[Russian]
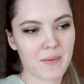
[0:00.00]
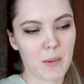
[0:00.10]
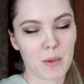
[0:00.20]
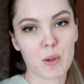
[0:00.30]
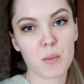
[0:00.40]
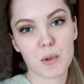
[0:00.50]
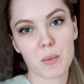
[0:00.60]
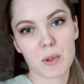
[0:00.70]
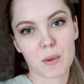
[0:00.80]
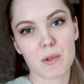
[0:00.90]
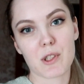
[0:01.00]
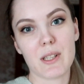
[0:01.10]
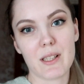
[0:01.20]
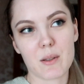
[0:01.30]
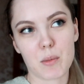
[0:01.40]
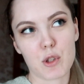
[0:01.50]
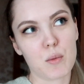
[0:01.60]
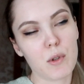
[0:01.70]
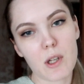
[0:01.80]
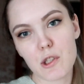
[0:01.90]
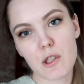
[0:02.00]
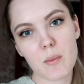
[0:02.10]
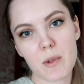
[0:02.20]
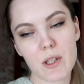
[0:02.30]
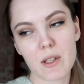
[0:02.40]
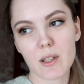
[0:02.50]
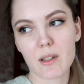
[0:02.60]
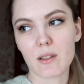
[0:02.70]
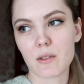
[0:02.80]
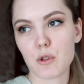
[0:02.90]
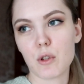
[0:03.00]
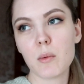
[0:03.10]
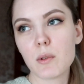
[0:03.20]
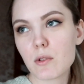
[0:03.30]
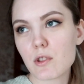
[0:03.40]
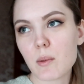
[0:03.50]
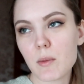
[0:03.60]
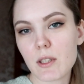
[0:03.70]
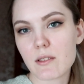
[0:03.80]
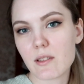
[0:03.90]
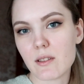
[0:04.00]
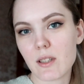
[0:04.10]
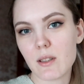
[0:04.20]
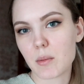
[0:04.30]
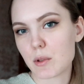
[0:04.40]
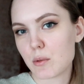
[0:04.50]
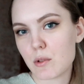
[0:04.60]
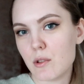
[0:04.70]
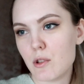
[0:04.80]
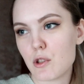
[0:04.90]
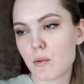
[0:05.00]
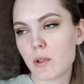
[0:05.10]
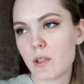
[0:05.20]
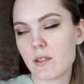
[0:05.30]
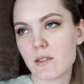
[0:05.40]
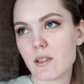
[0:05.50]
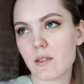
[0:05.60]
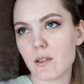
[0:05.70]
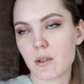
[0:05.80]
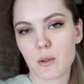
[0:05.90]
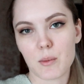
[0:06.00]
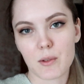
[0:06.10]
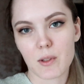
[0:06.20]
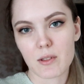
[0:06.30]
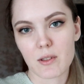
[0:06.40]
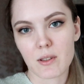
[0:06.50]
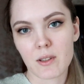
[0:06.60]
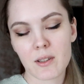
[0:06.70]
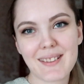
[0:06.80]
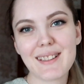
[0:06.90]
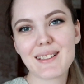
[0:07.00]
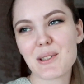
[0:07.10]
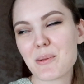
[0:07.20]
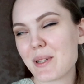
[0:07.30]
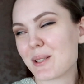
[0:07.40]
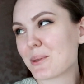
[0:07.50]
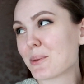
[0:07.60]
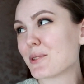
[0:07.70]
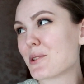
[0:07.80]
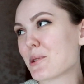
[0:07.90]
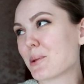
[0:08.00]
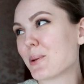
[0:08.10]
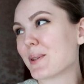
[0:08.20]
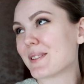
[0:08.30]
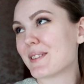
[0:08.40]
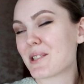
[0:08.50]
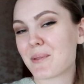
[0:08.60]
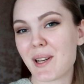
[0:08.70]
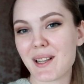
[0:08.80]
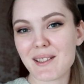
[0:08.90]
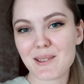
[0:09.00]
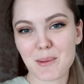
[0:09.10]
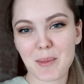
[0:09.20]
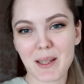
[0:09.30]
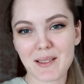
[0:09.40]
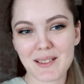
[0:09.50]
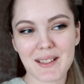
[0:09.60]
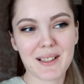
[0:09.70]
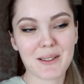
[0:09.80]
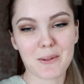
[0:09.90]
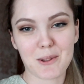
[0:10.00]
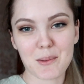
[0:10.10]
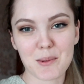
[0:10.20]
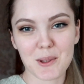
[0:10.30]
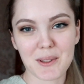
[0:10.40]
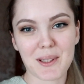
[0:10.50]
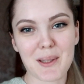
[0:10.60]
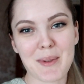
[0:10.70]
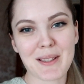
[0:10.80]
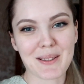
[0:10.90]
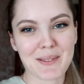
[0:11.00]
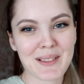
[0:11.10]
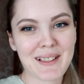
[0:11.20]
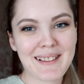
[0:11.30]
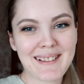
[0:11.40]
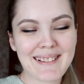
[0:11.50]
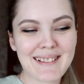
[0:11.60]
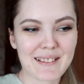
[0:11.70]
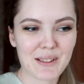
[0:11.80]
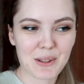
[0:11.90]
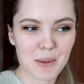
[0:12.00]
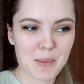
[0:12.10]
а потом буду потом жалеть, почему раньше не переехала? Чем мы тут 7 лет сидели, по сути, ничего и не сделали, кроме квартиры. Ты-то у меня трус еще ну, тот, ну. даже в Хакасию боялся ехать тут 700 километров когда только